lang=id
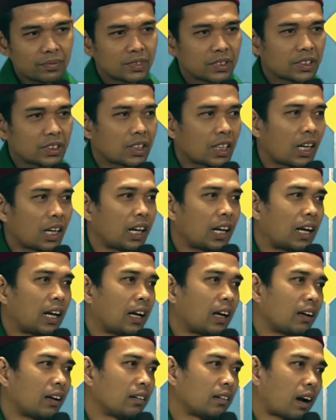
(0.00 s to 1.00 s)

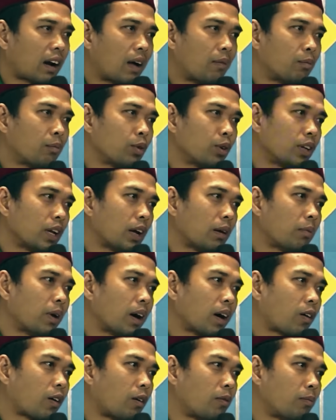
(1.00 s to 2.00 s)
Setelah rambutnya
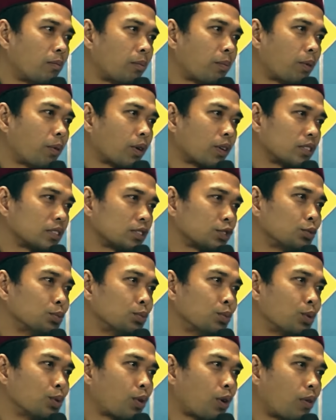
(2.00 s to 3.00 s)
bak kompor,
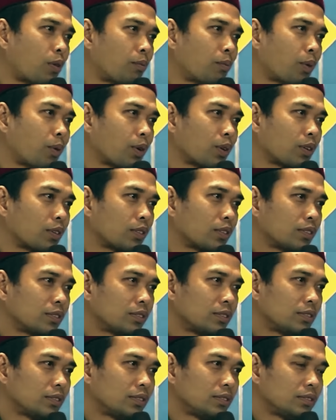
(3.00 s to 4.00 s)
sumbu kompor.
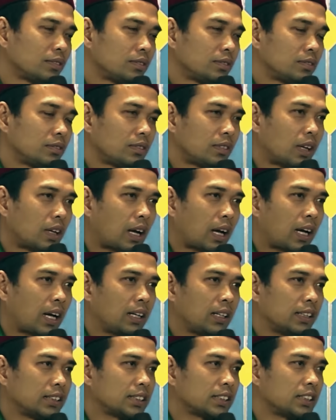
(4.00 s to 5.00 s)

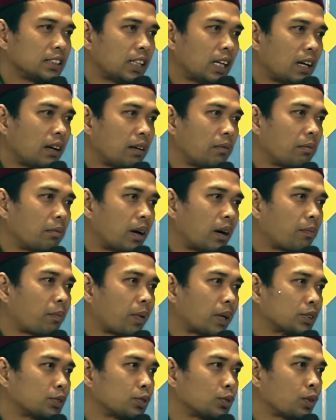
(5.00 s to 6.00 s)
Alisnya
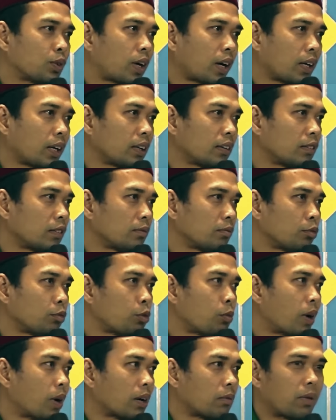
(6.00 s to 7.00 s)
bak pasukan
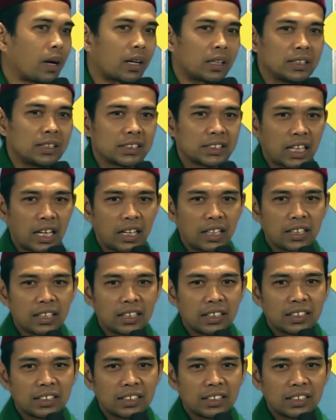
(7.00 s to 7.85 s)
bubar barisan